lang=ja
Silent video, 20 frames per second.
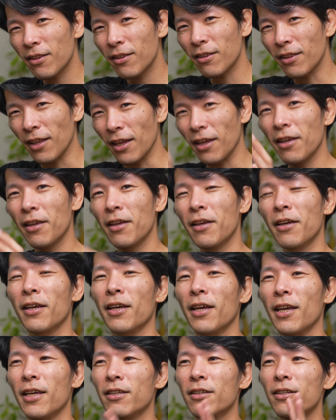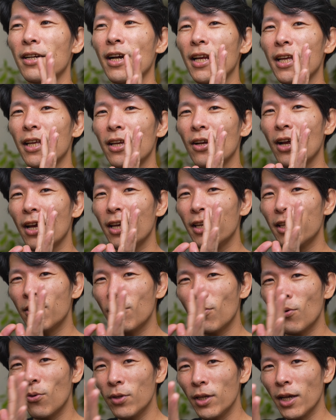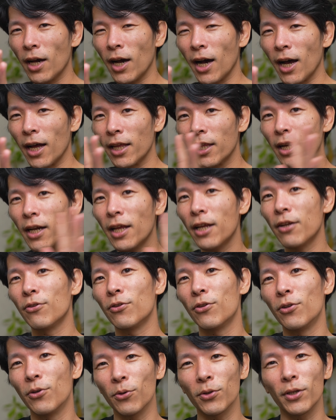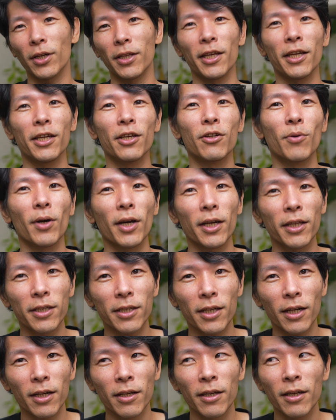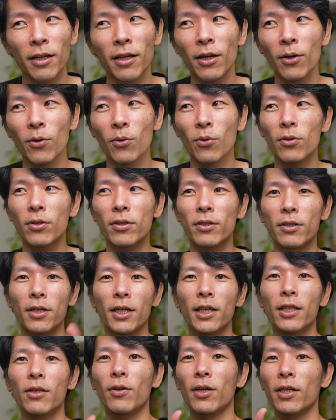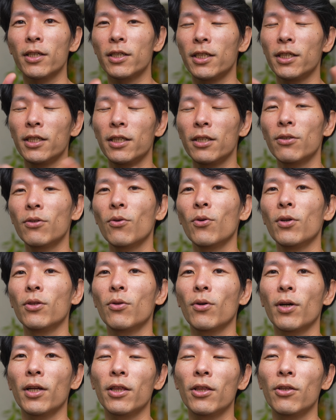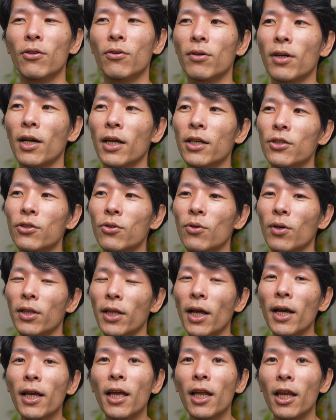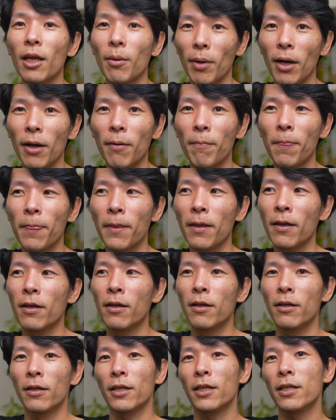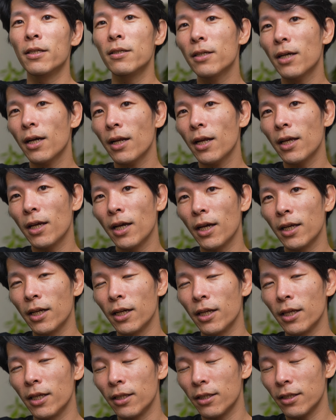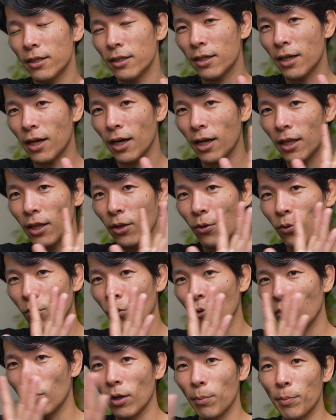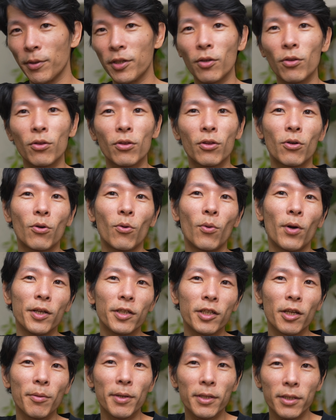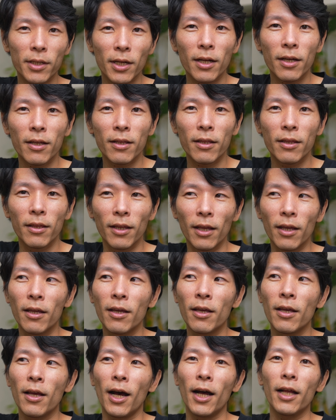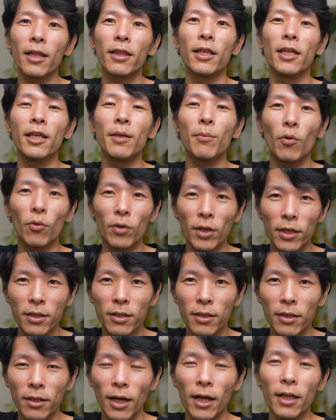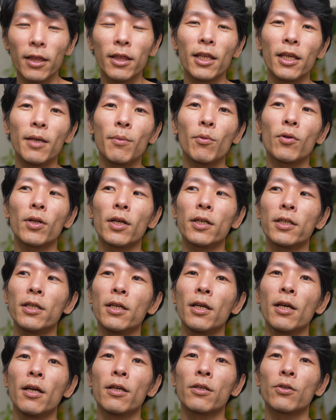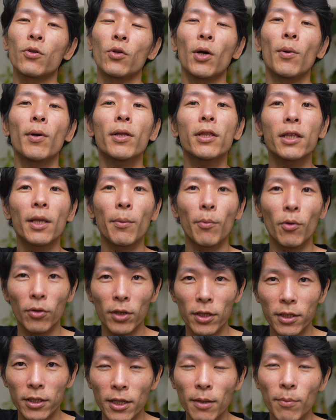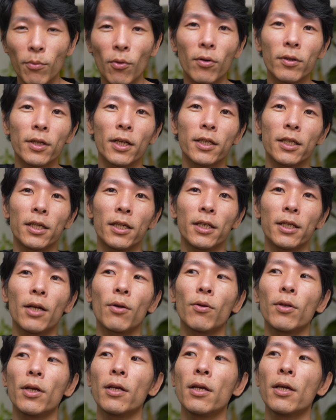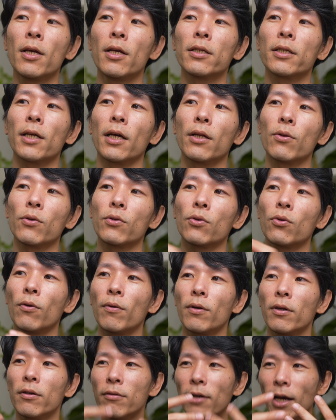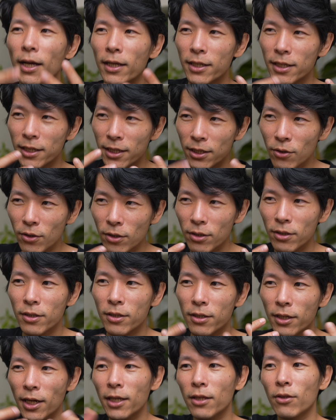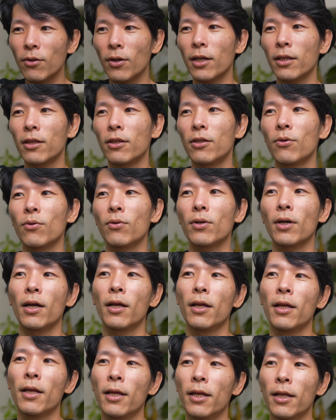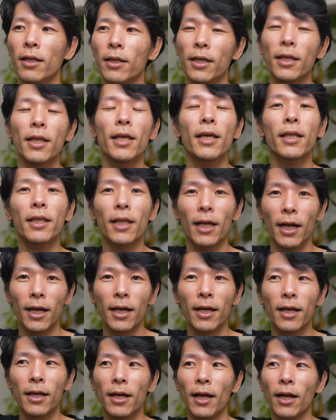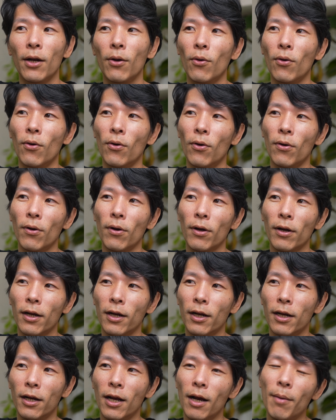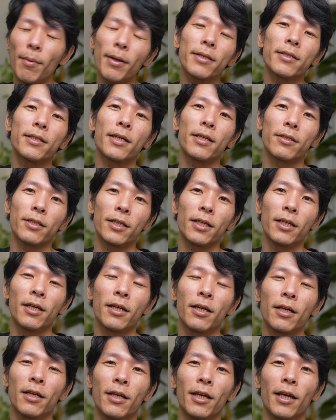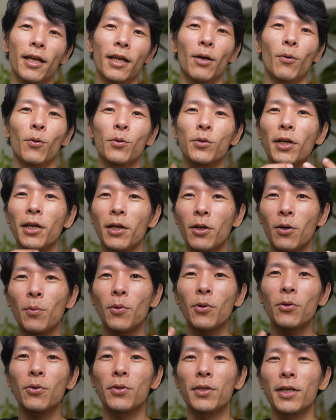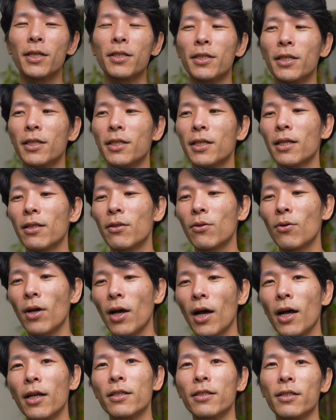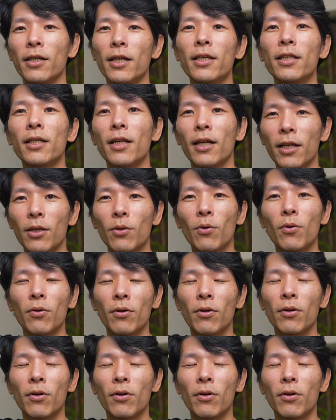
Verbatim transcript: ね、削られないように離れるっていうことができるわけですから。この辛いとかしんどいとかっていう感情がなければ、気づかない間に体と心がピシャッと壊れちゃいますから。ね。あっていいものです。あっていいものだし、備わったものですね。僕たちに。なので、ちゃんとその、うわ、しんどい、辛いとかっていうことが出てきたら、あのー、我慢せずに、えー、抑え込もうとせずに、ちゃんと、あ、辛いんだねと、